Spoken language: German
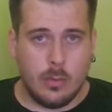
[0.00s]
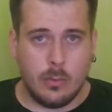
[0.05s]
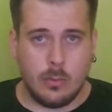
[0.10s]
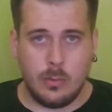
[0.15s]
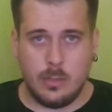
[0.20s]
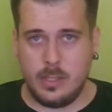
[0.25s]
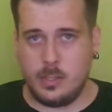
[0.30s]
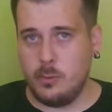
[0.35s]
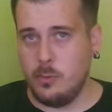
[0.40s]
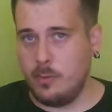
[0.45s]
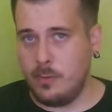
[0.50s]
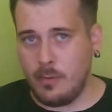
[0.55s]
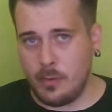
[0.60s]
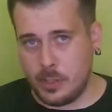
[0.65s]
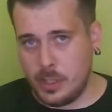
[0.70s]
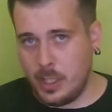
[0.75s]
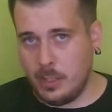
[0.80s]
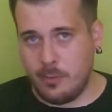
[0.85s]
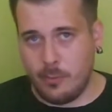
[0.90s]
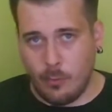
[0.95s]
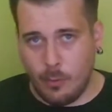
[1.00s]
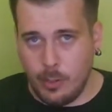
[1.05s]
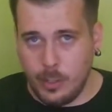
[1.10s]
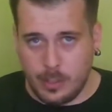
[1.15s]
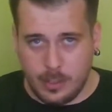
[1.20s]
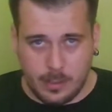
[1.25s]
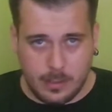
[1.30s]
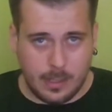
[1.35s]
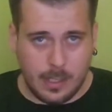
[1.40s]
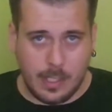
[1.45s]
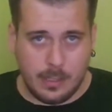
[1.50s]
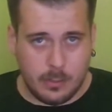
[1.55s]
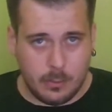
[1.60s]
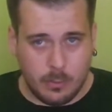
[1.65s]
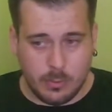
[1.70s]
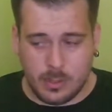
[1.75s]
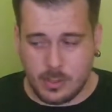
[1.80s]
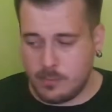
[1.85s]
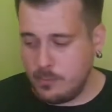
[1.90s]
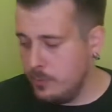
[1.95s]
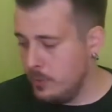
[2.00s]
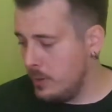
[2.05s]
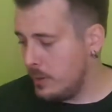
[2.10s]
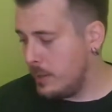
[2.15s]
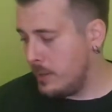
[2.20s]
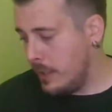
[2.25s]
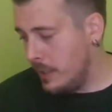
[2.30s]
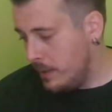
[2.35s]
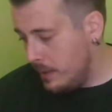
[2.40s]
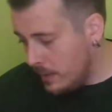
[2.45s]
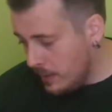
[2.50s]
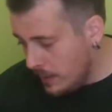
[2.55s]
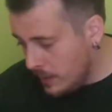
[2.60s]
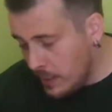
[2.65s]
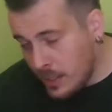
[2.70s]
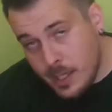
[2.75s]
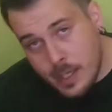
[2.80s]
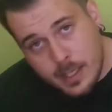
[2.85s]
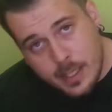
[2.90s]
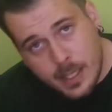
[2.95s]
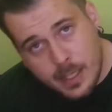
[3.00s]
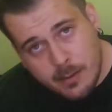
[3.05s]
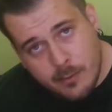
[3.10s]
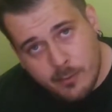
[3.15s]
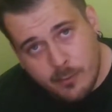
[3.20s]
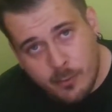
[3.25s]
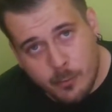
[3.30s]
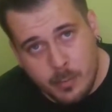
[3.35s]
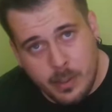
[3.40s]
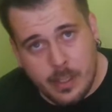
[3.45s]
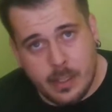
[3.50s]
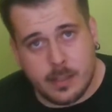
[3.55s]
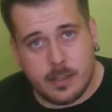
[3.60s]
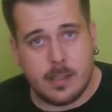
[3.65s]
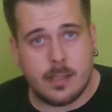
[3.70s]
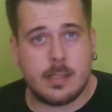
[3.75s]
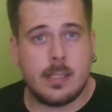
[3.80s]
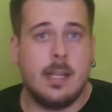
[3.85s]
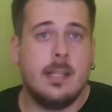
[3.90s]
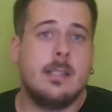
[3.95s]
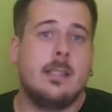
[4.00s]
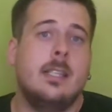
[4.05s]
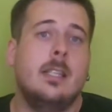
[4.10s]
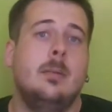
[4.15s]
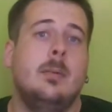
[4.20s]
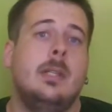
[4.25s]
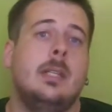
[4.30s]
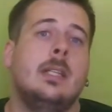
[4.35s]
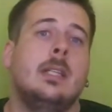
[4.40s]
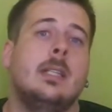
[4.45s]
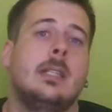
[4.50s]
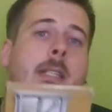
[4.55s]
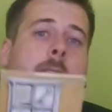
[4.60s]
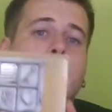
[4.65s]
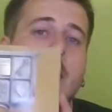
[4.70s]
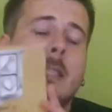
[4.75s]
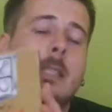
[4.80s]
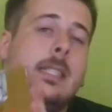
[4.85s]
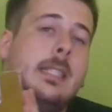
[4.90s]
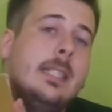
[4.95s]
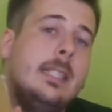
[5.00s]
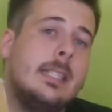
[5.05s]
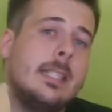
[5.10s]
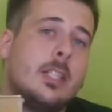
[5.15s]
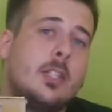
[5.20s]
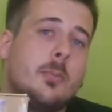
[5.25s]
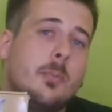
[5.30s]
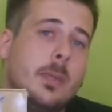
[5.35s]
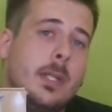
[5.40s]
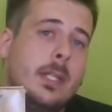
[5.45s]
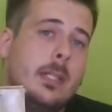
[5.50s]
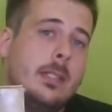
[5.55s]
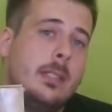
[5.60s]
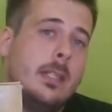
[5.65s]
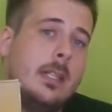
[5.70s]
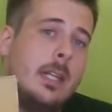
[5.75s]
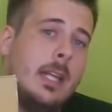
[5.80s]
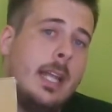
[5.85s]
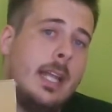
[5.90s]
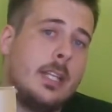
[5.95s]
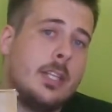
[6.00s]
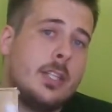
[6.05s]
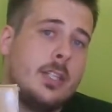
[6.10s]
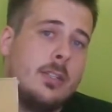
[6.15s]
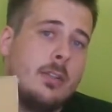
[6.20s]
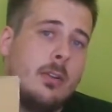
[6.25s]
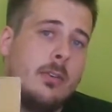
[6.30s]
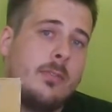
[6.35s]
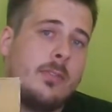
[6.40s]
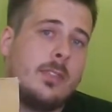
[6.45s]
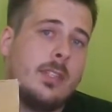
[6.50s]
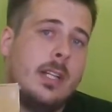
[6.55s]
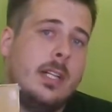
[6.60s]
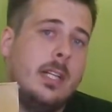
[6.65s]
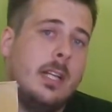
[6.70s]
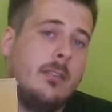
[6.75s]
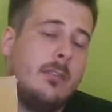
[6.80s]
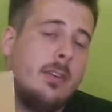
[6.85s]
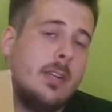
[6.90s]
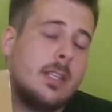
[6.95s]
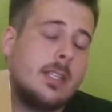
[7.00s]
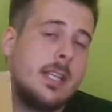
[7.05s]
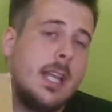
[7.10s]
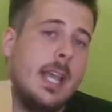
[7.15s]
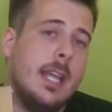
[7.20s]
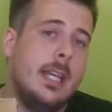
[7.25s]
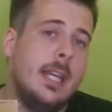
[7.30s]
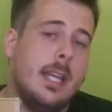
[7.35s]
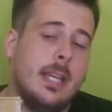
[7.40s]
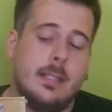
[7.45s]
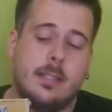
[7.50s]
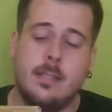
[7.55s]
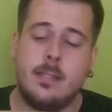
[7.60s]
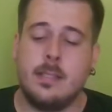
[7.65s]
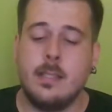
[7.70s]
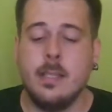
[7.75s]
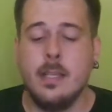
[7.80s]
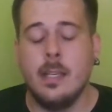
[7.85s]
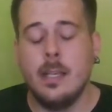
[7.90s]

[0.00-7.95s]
Und es dürfte wahrscheinlich für euch kein großes Wunder sein, denn für mich ist das Ganze nämlich dieses Spiel, The Legend of Zelda für das NES.